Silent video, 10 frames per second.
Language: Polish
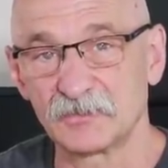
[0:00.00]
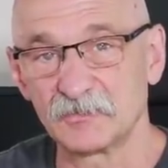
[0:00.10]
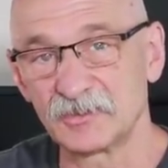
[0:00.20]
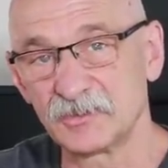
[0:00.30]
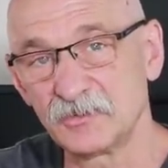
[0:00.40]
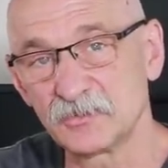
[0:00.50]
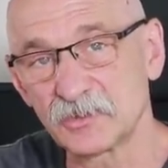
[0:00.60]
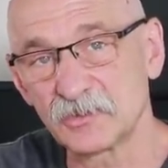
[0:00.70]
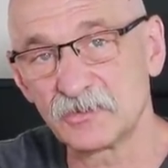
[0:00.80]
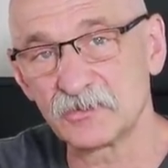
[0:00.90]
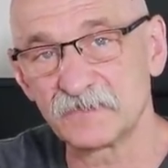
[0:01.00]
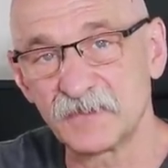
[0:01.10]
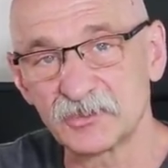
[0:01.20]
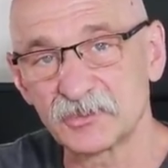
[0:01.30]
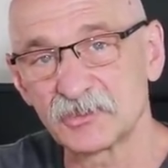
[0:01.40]
Natomiast jeśli ruszę go o
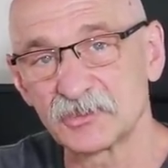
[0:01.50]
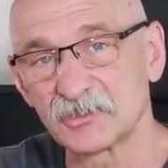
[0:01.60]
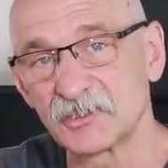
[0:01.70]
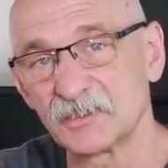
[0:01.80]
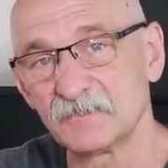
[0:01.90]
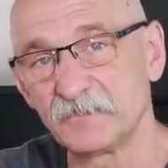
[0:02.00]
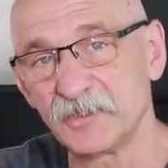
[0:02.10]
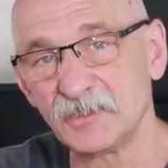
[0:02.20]
2, 3, 4,